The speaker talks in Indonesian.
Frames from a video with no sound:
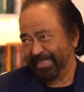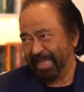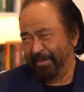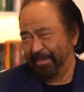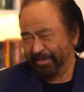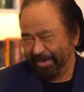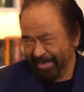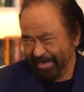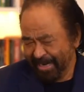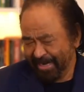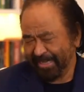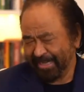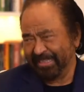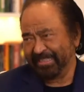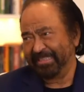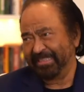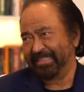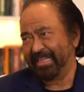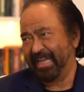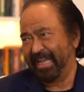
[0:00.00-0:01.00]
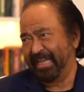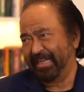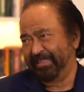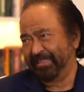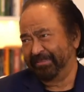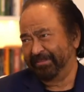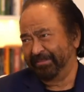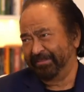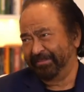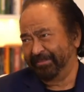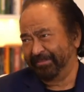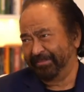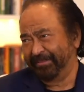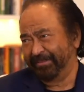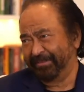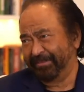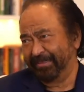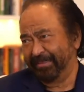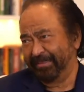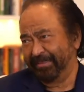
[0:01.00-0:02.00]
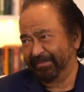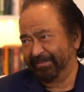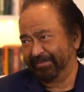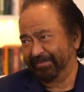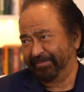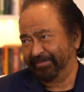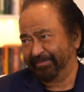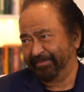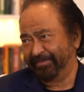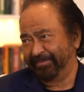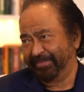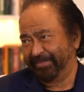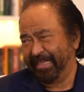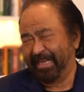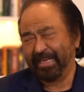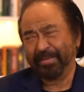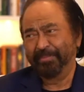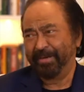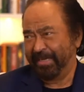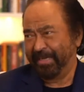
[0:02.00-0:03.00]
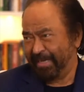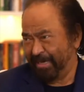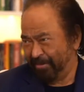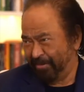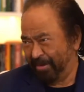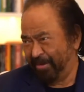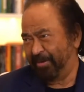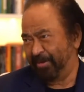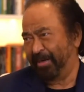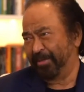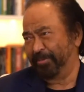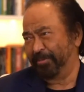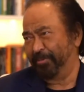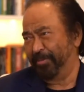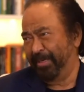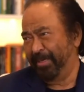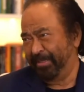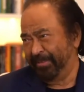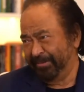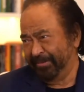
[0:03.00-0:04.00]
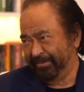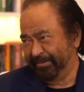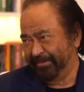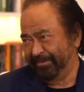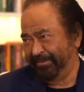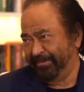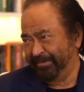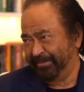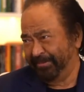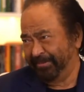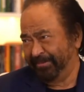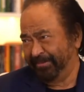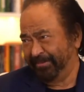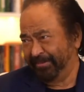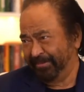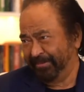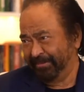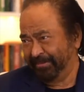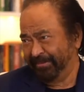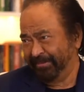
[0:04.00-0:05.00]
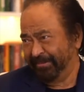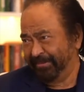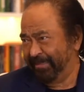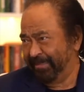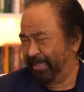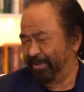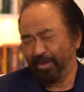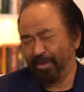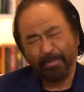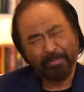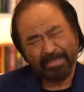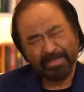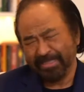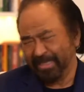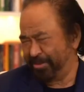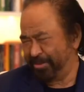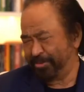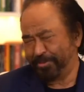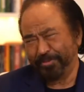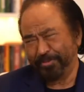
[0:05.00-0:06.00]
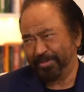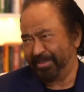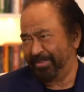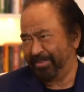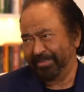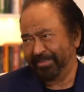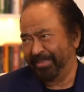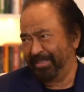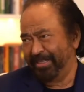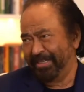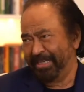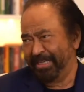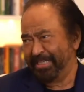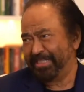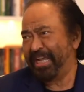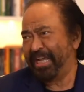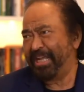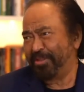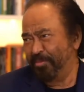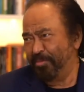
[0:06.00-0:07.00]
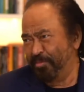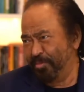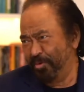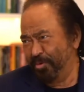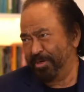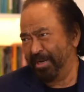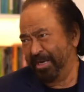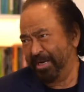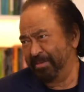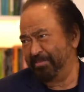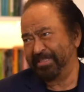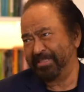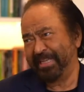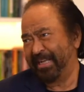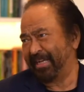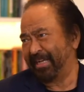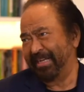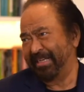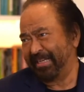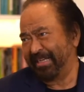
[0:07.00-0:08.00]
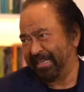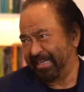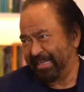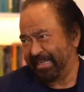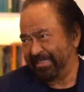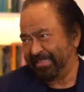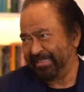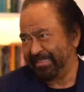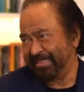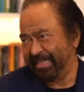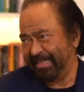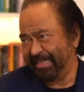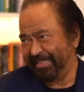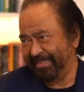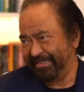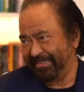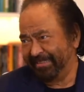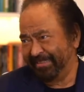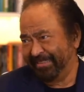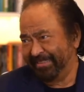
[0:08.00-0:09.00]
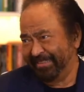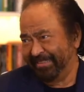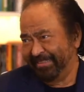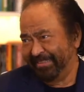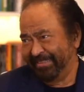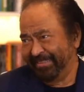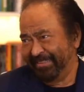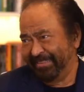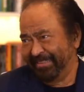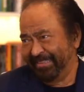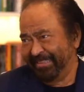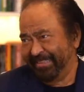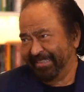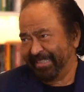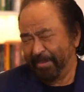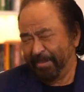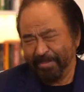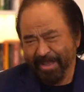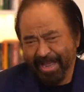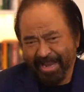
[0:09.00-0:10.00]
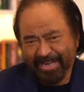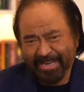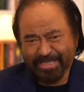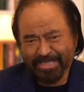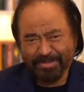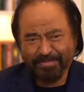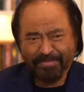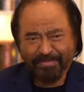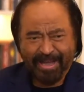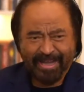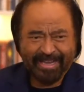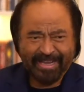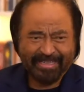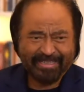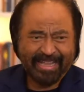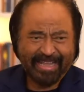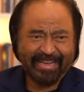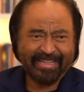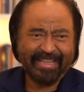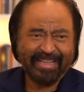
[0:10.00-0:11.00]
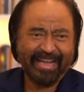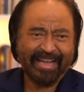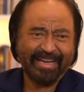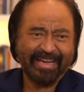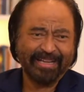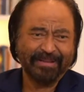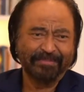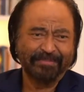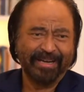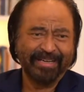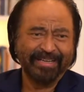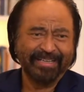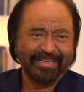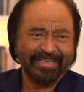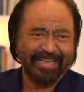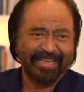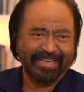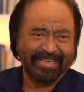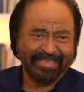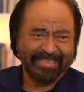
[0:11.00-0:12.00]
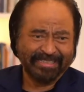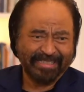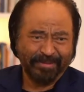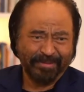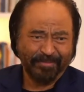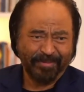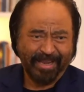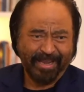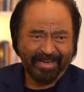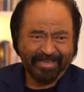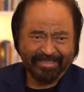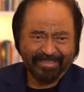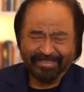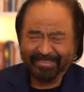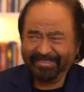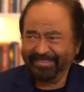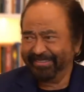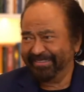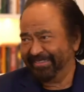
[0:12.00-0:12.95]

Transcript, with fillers: Saya mengenal kasih sayang yang diberikan oleh orang tua. Itu amat saya syukurin. Saya tumbuh dan dibesarkan dengan kasih sayang. Tapi ada semangat tantangan kemandirian yang saya mulai